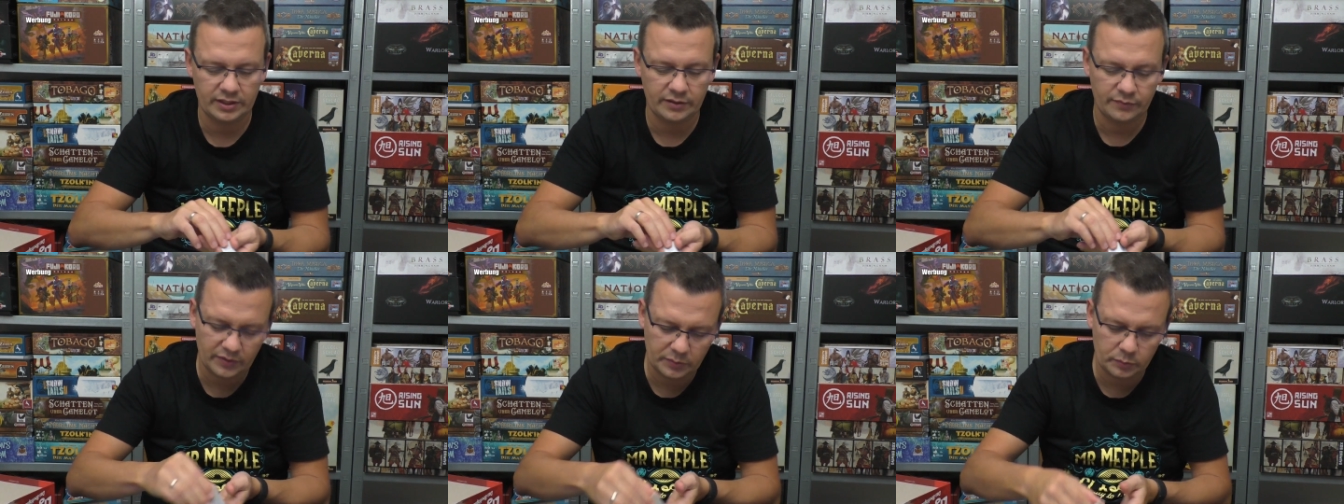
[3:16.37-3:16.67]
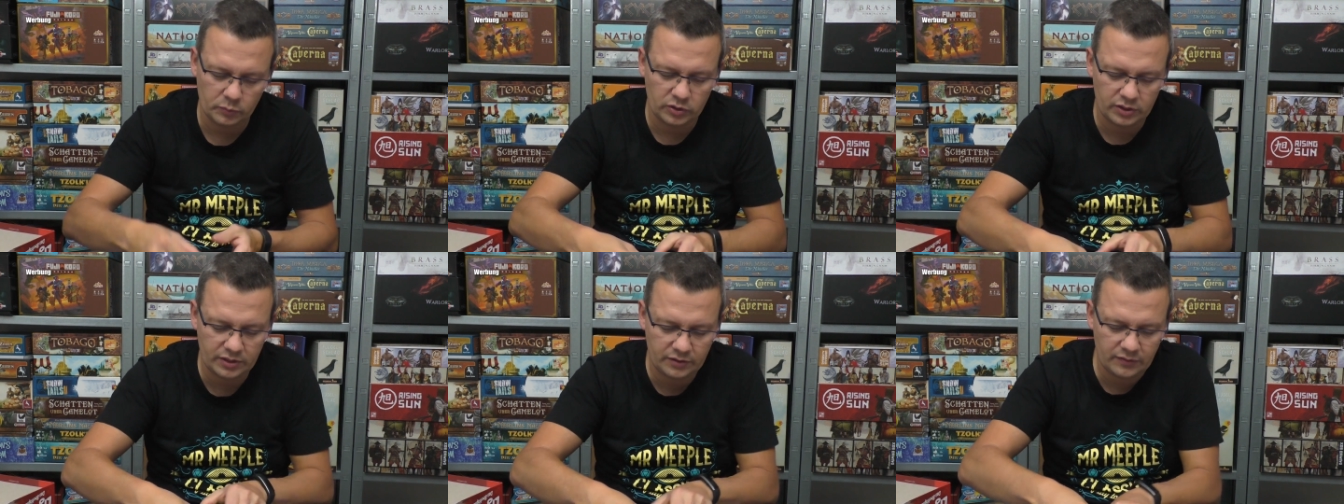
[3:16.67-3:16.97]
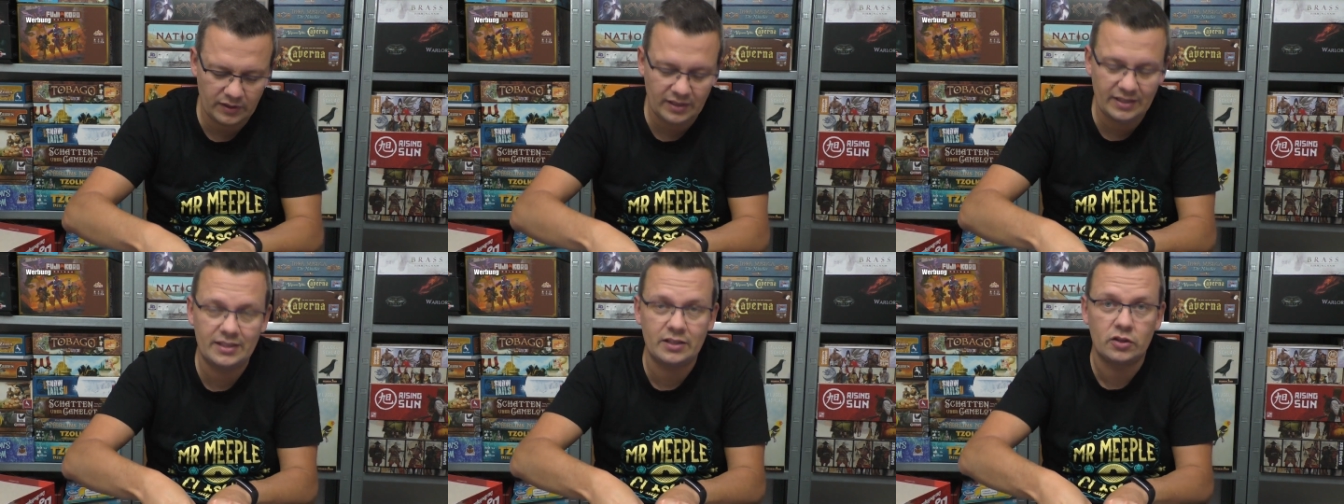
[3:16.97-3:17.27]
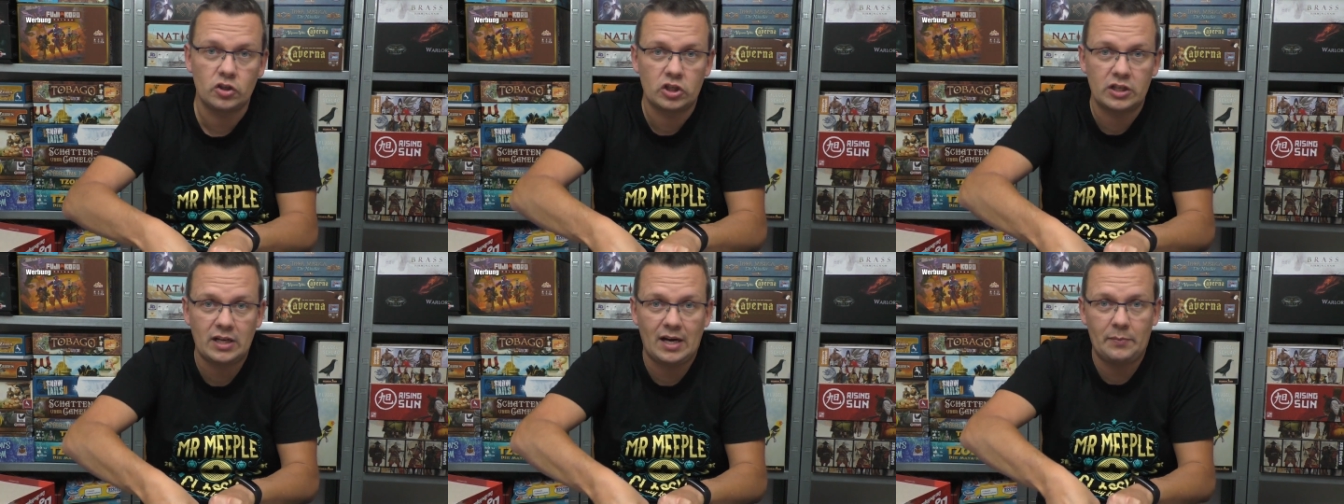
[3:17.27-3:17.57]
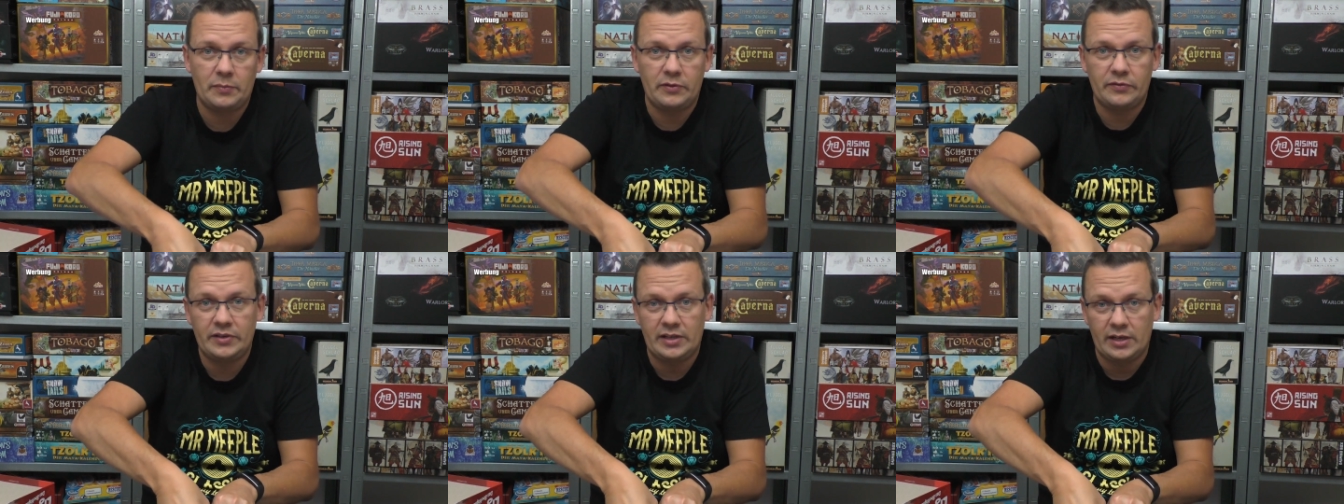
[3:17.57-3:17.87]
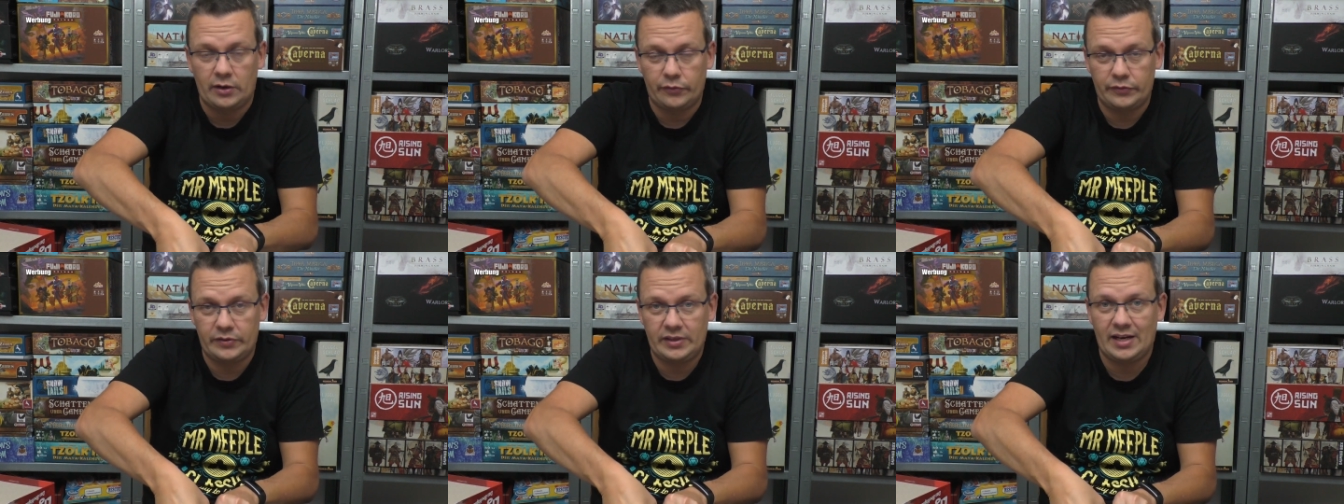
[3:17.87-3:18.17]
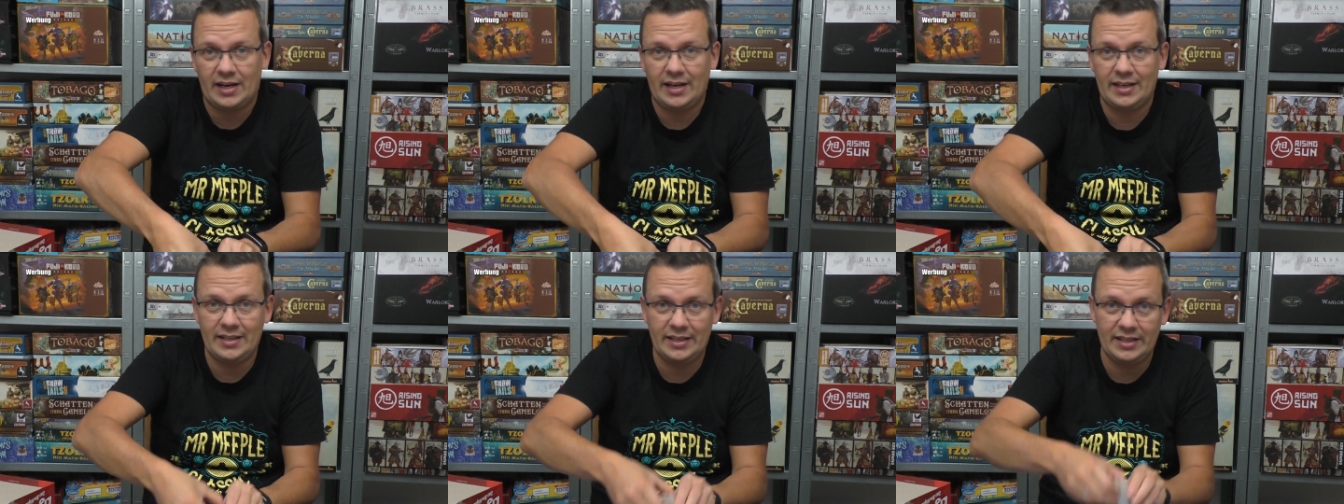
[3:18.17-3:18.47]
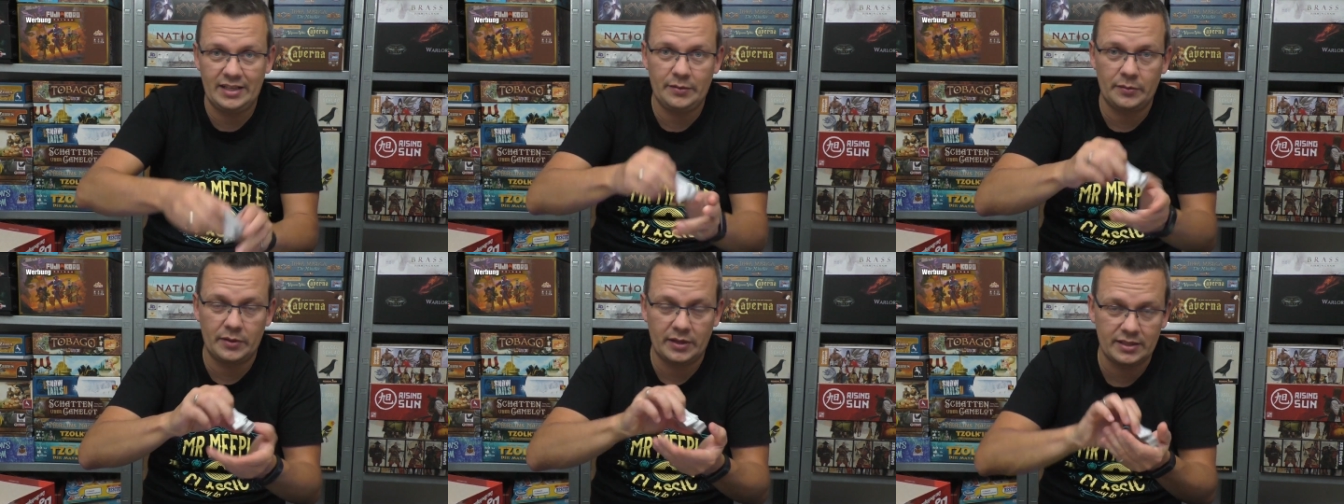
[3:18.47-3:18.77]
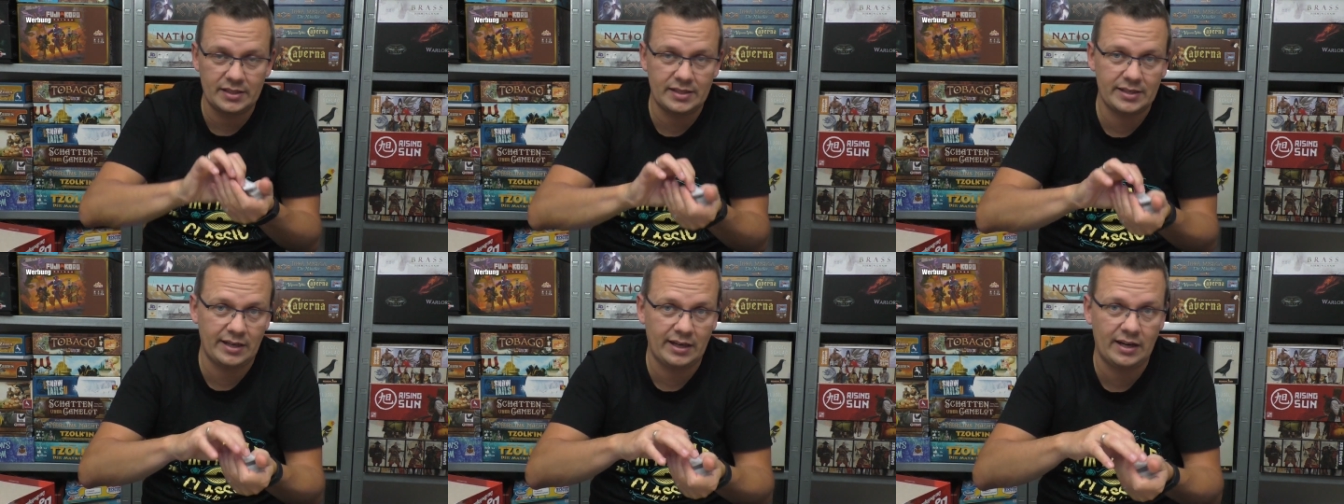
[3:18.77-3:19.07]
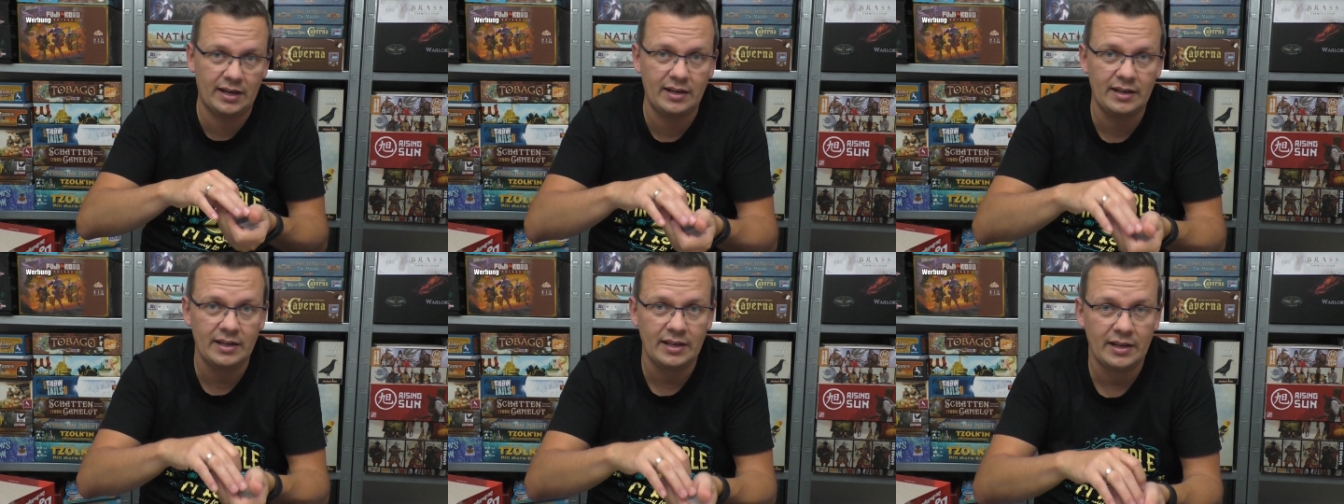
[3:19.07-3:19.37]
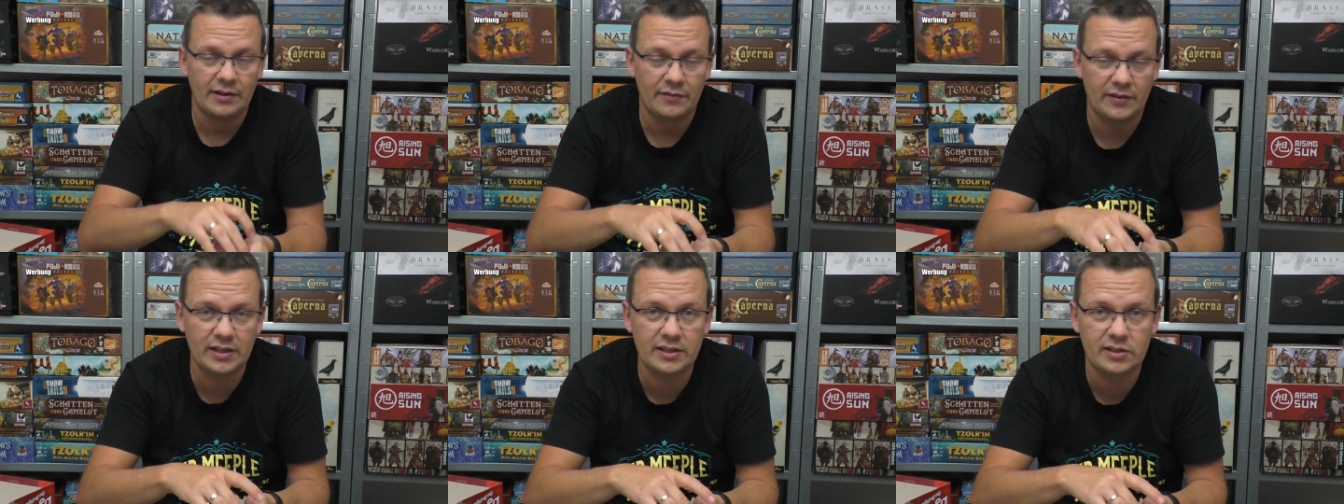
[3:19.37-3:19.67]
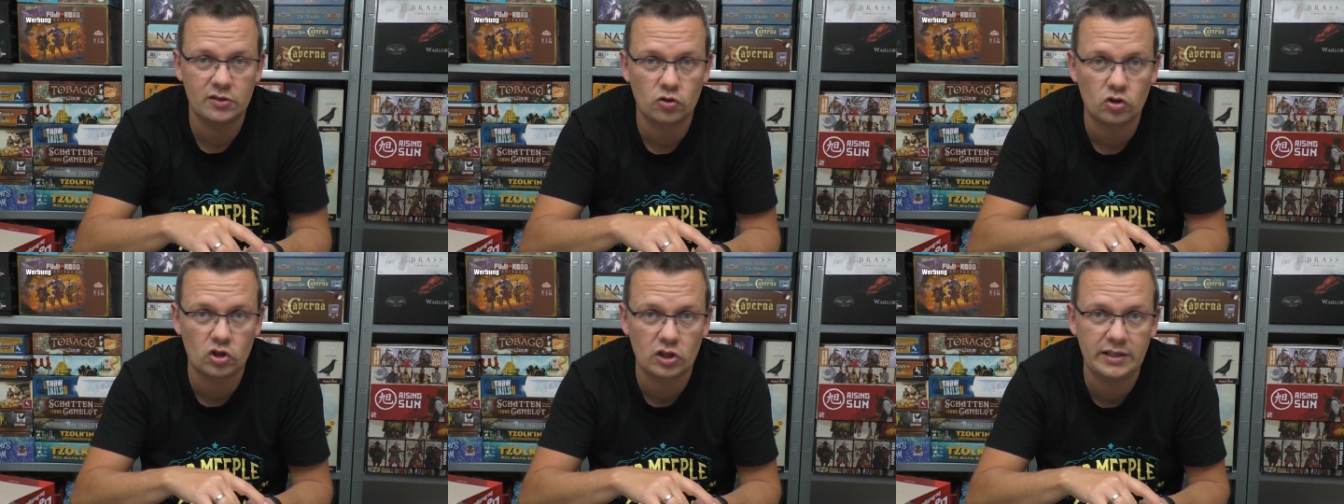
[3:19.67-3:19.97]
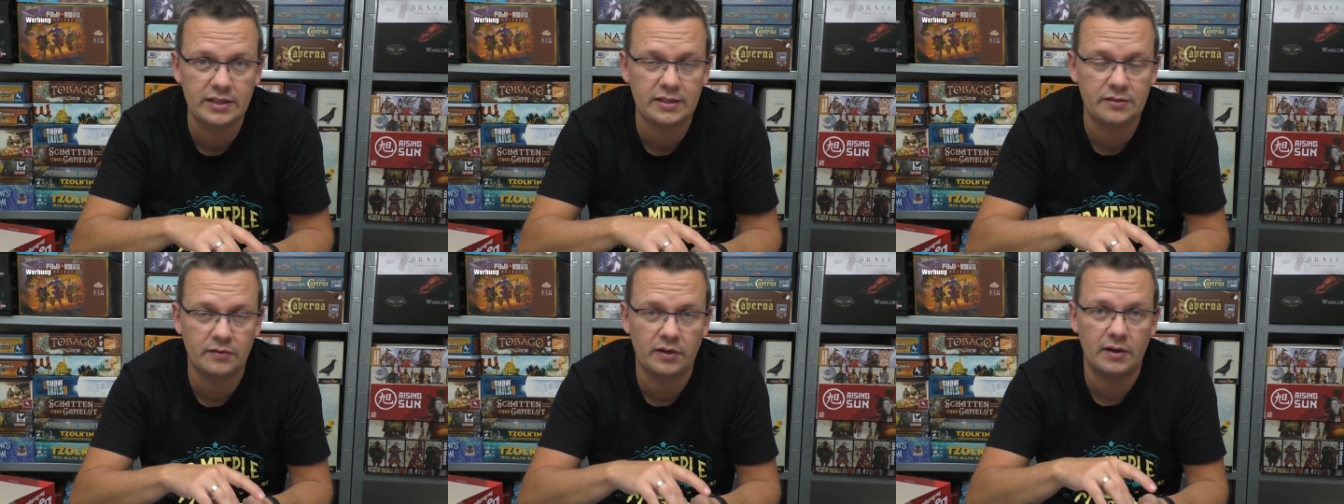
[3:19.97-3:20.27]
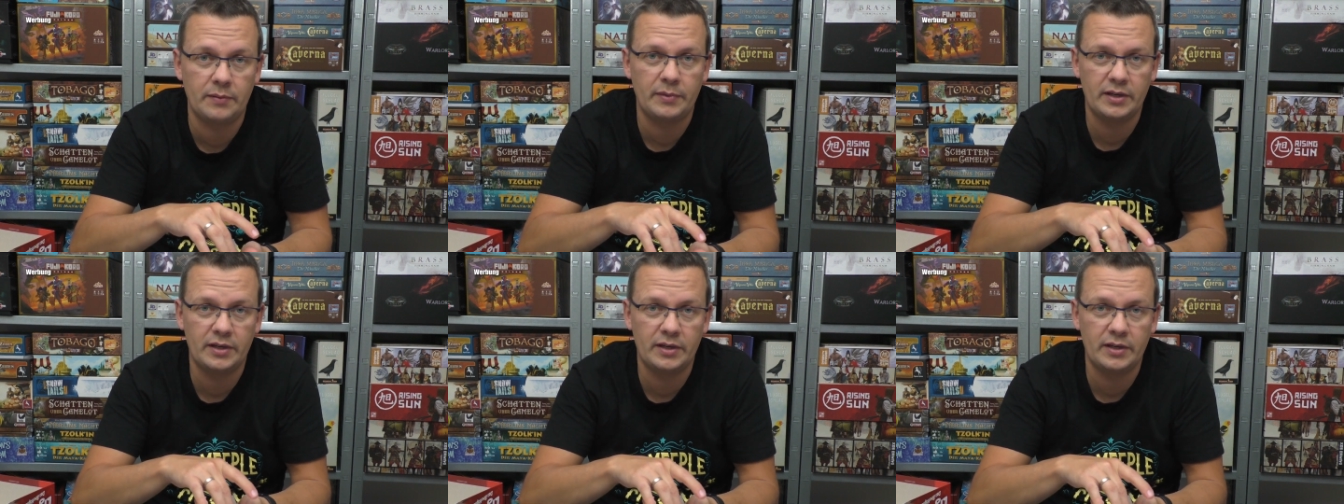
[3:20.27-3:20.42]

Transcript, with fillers: Irgendwann muss ich vielleicht den Stapel wieder auf die Hand nehmen, ganz klar, weil ich so schlecht war.